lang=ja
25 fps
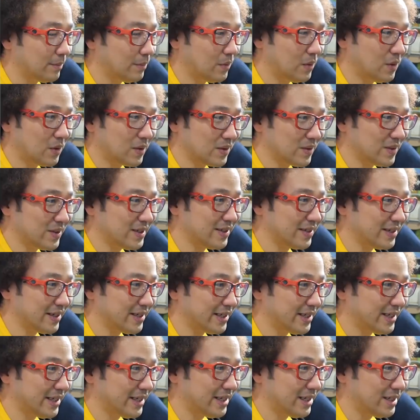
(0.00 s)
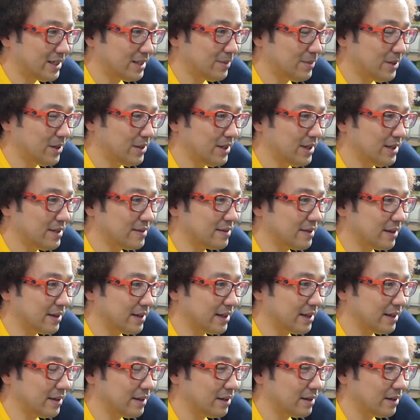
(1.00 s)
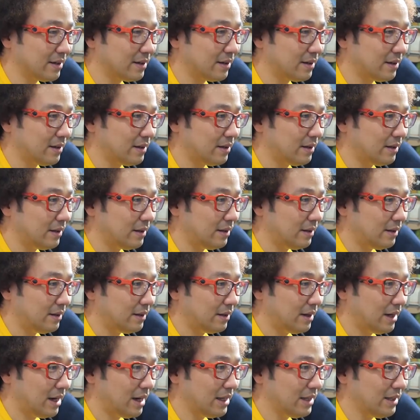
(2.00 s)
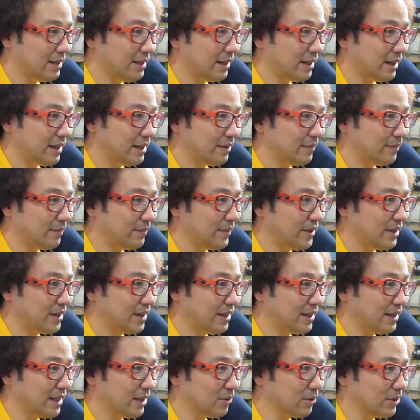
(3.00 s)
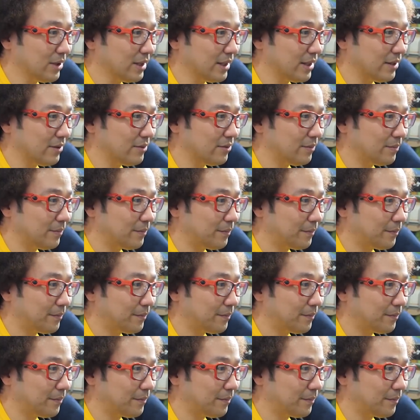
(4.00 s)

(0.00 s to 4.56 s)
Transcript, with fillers: もう少しってかレベルにっすからね。あ、出ない。意外に結構出ないよ。